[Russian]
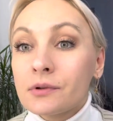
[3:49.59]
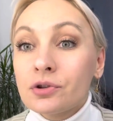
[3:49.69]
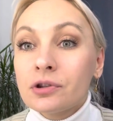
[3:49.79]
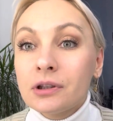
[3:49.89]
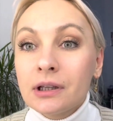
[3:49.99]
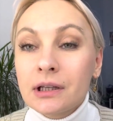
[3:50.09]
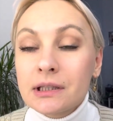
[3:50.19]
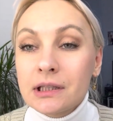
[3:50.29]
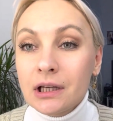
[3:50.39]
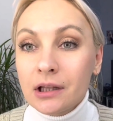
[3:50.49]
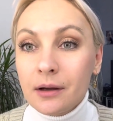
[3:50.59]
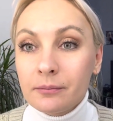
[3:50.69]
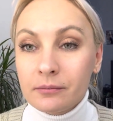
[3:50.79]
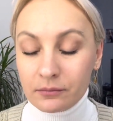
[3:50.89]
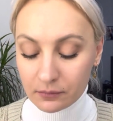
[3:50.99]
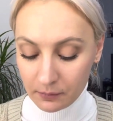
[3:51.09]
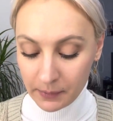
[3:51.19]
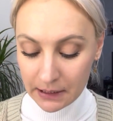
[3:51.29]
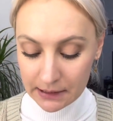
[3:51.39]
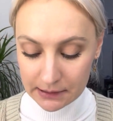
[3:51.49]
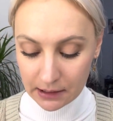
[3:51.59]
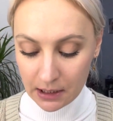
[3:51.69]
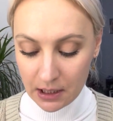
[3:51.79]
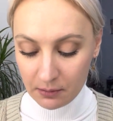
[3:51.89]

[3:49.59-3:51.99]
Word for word: Что-то я съела блеск.